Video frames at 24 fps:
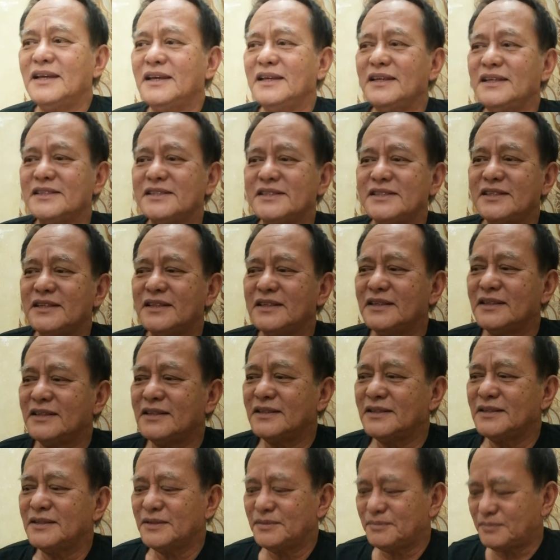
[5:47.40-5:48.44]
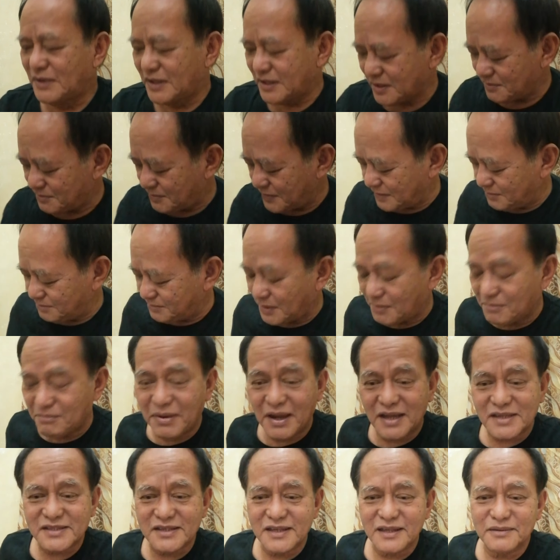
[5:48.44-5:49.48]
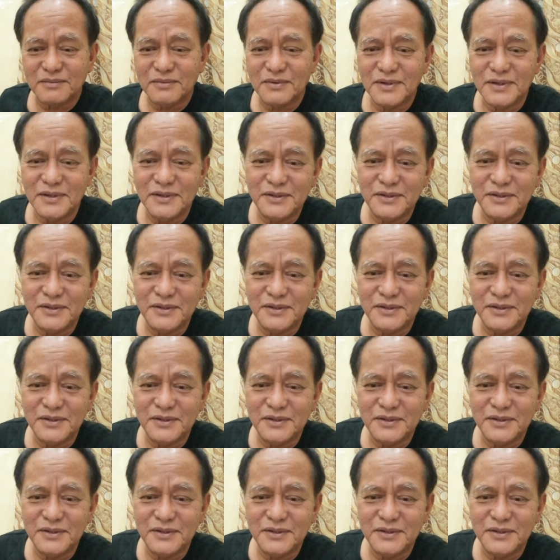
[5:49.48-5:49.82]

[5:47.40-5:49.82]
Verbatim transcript: is uh, parang pang-basketball.